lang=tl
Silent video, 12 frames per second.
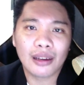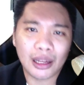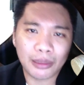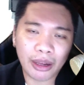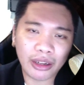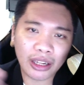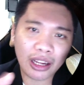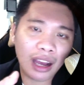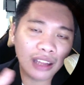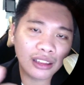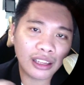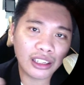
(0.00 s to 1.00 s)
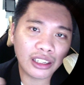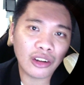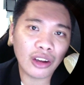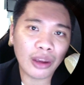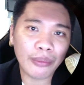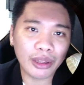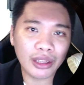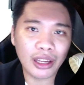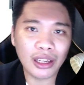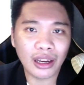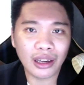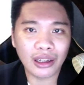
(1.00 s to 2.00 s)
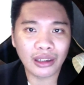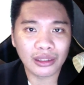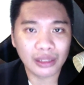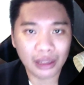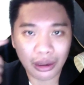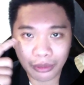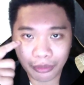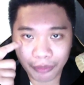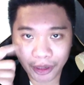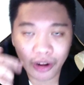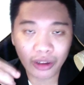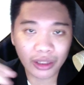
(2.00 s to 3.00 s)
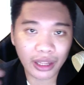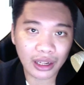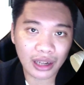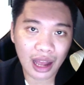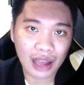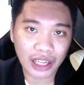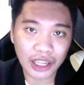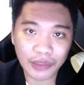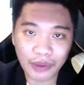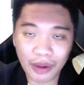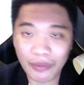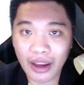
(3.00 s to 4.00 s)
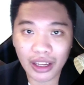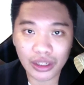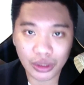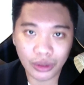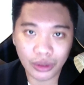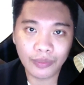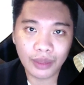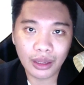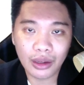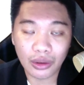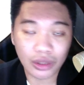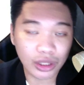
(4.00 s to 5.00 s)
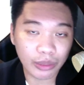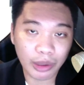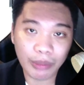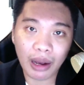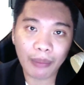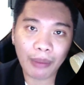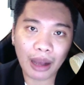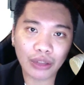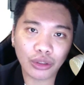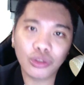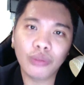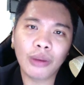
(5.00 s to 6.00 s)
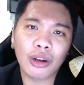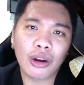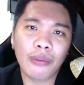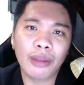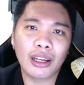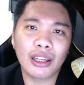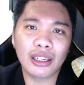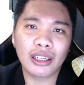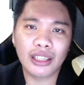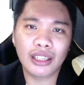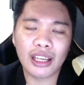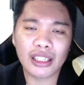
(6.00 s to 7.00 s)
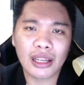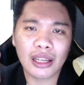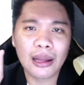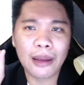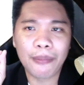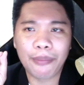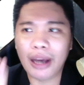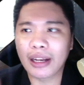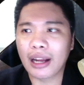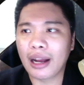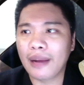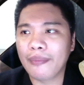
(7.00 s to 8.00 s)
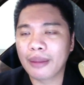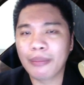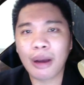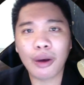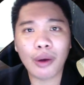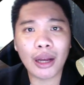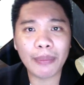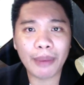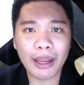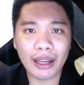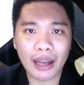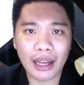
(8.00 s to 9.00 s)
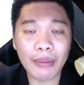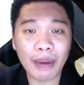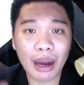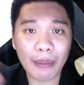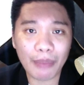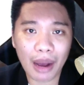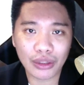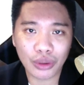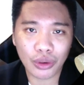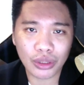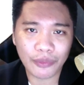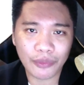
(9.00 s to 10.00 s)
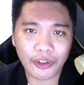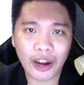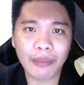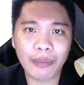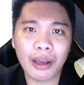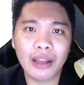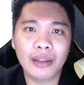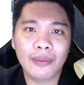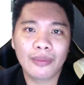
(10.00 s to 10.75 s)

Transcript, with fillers: at meron nagkakantak rin ako everyday ng, ng free online class, 8pm via Zoom. Kung gusto mo rin makapasok doon, mag-comment ka lang ng yes para ma-qualify ka na makapasok sa private